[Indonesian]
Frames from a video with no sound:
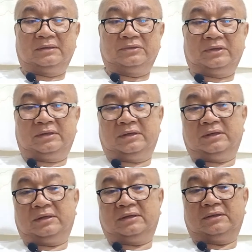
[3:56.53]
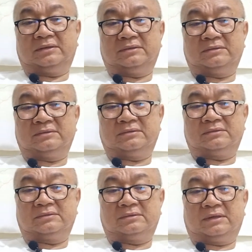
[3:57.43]
jadi
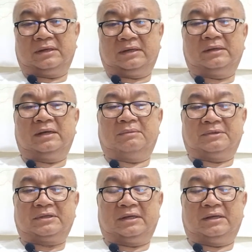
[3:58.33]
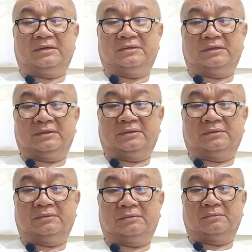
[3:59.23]
adalah masalah di situ
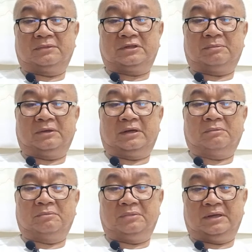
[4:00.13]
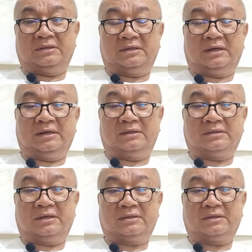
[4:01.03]
Macam mana membina jalan di
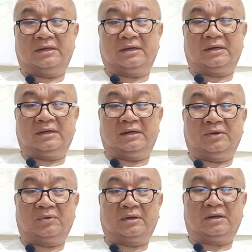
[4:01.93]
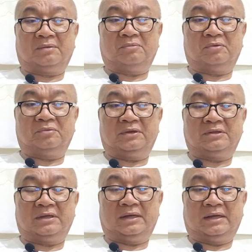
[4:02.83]
sana sedangkan ada orang kampung punya
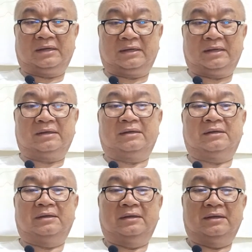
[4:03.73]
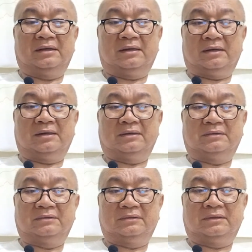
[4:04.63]
jalan kan.
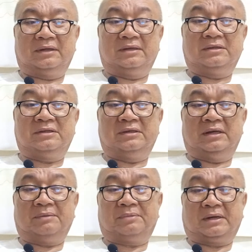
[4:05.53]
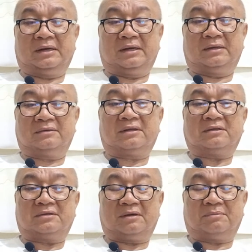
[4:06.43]
Nah, di sinilah peranan
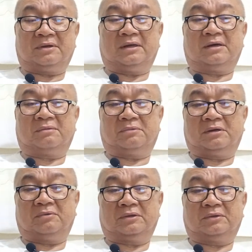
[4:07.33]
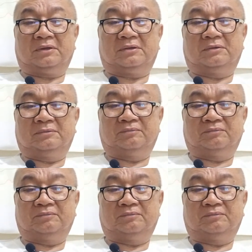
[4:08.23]
Tan Sri Pendikar pada waktu itu.